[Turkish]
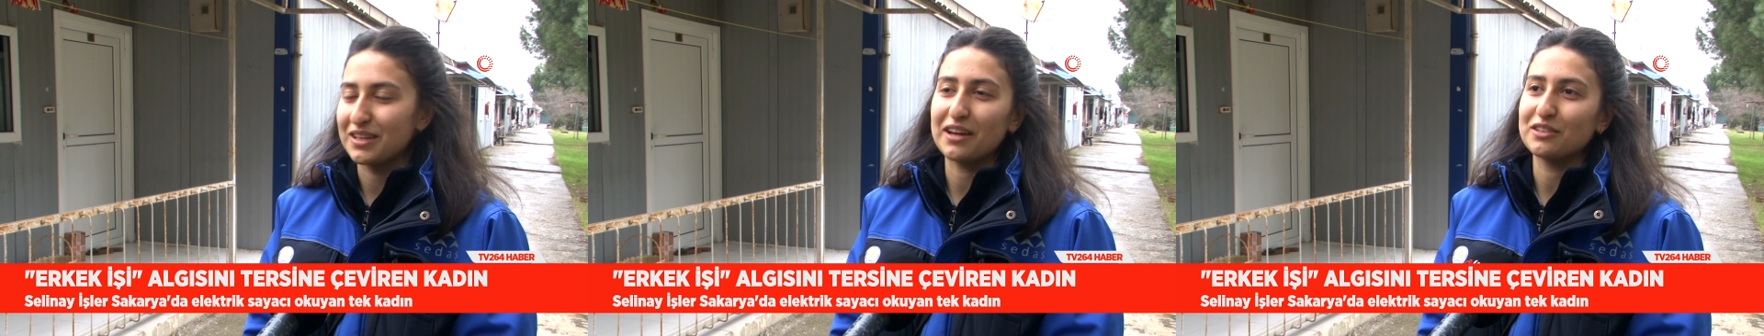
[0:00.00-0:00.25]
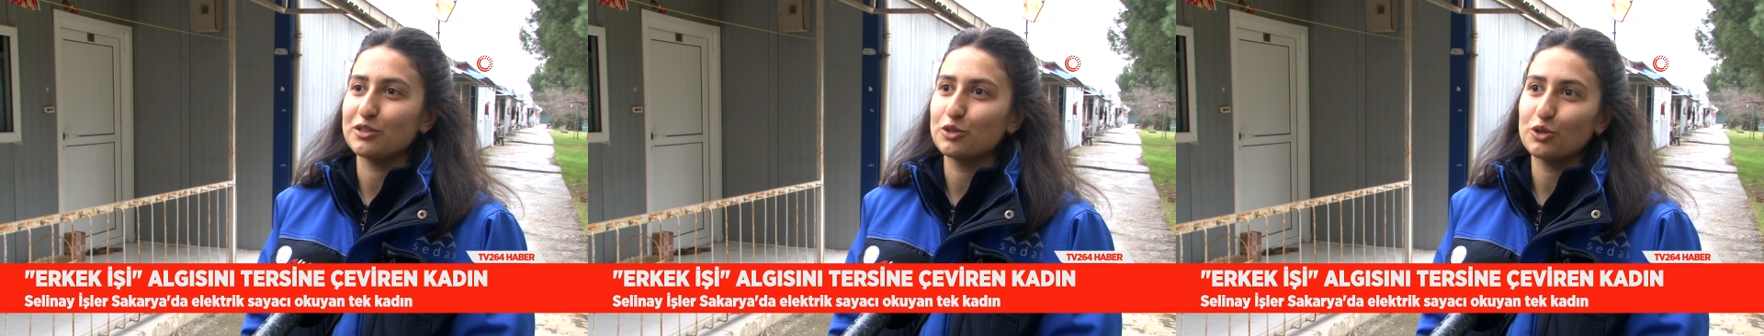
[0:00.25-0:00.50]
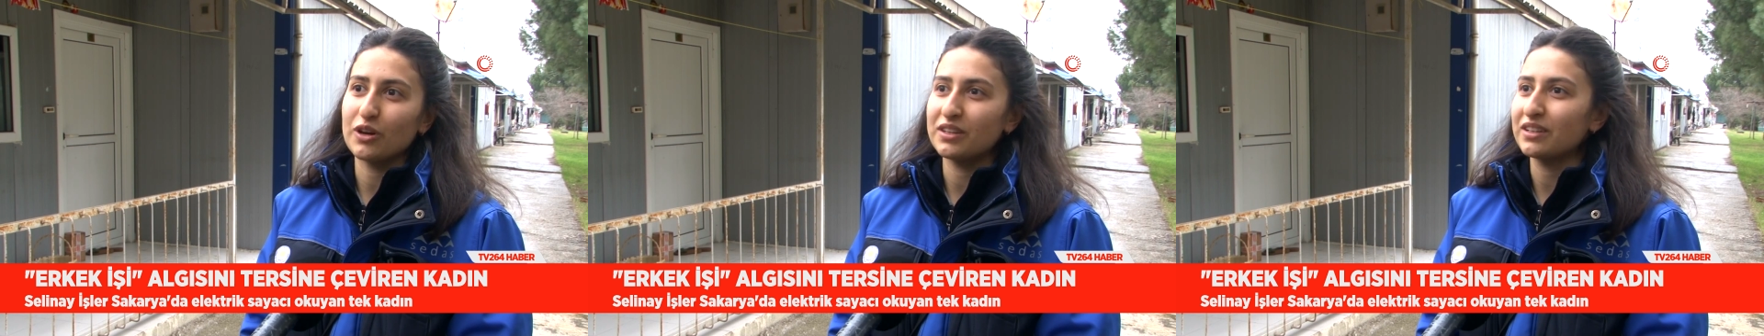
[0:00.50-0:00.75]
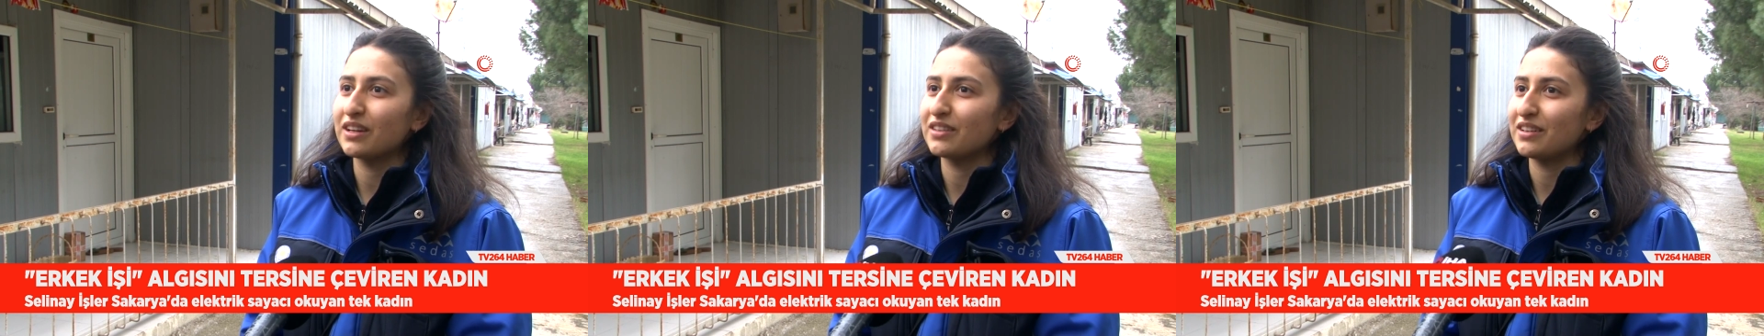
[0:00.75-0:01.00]
Yani şu
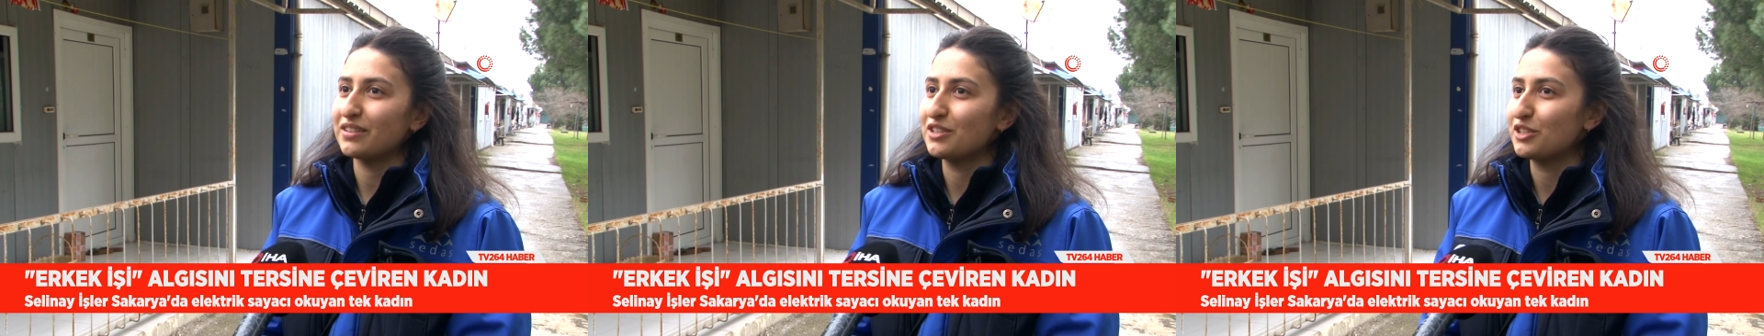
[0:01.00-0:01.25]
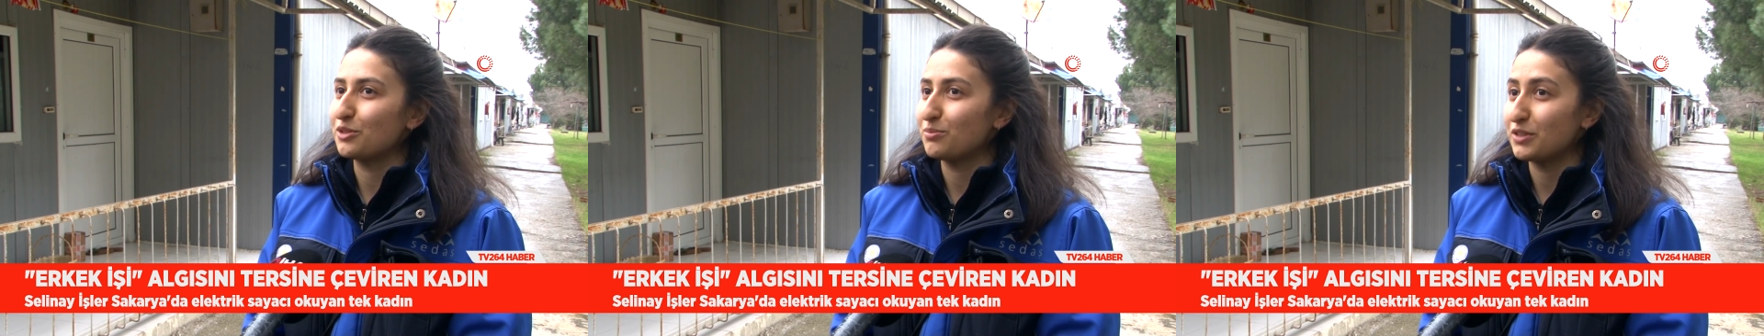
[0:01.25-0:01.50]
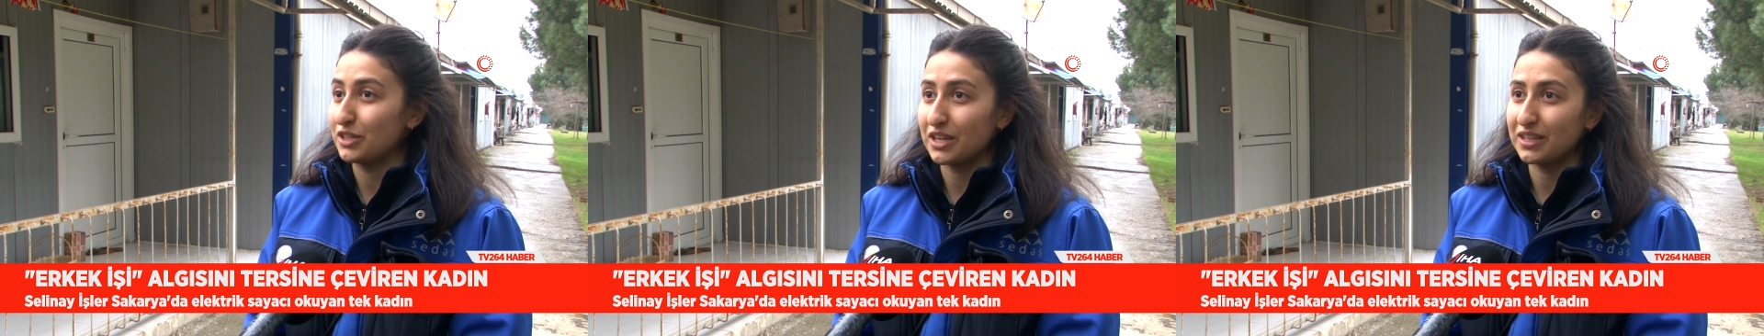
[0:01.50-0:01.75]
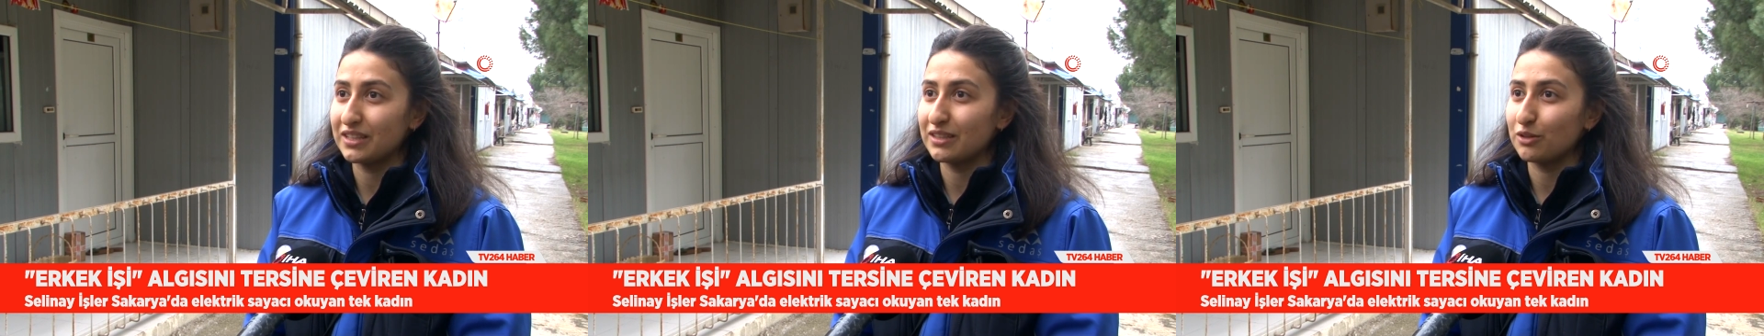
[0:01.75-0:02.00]
ana kadar hiçbir
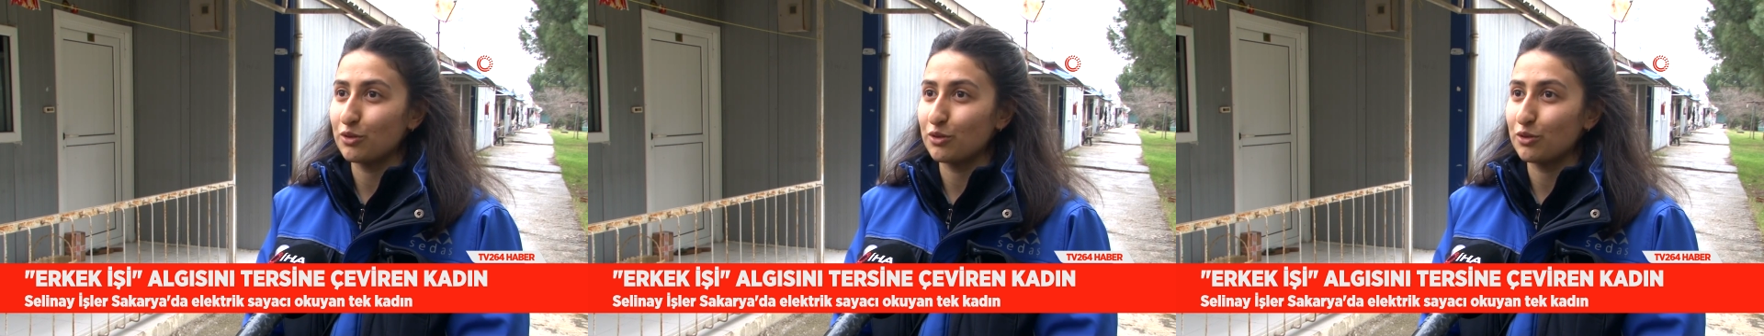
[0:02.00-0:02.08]
şekilde